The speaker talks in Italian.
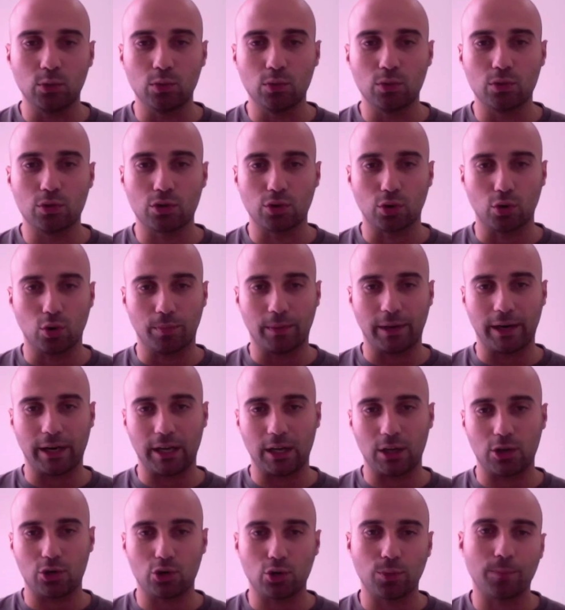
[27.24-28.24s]
un solo
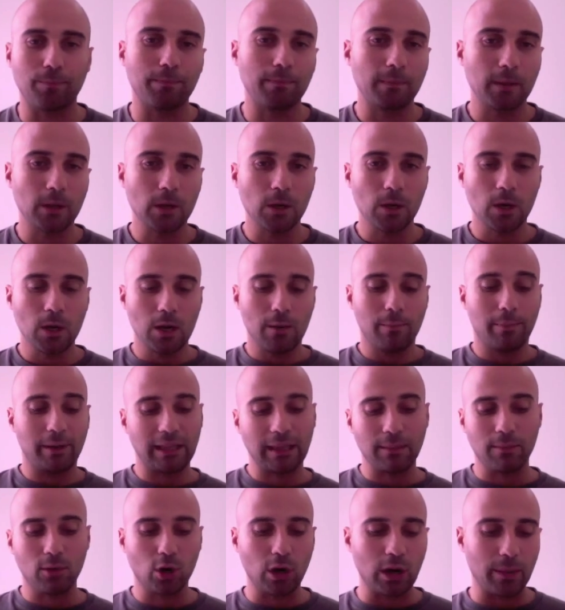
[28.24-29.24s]
pareggio.
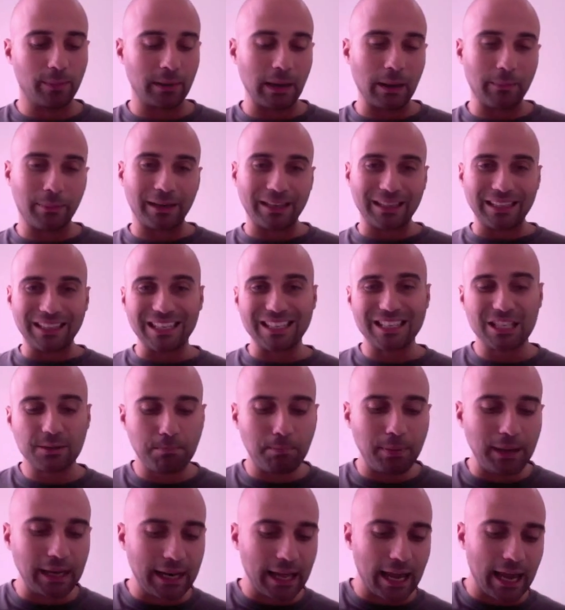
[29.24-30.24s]
Partiamo con la prima partita,
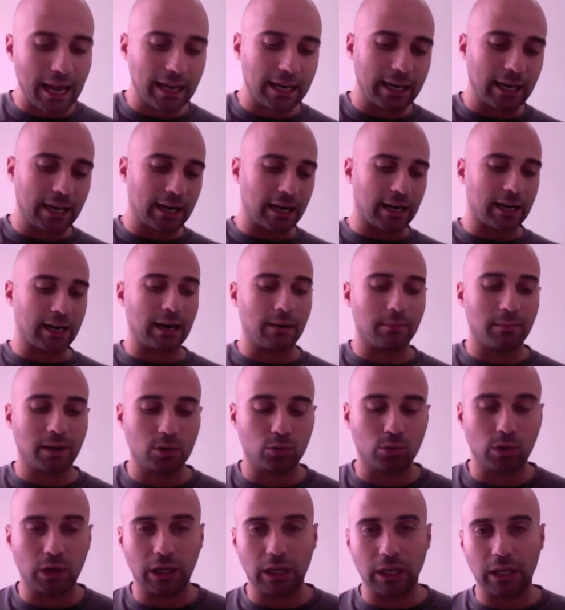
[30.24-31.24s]
Spinegger Real
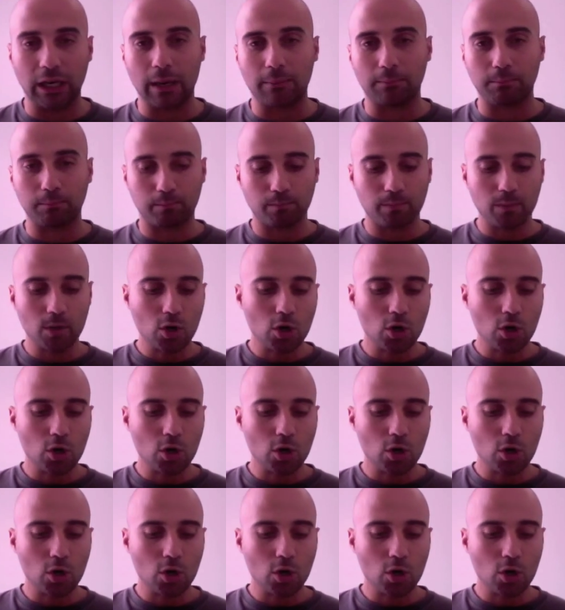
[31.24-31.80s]
Madunina.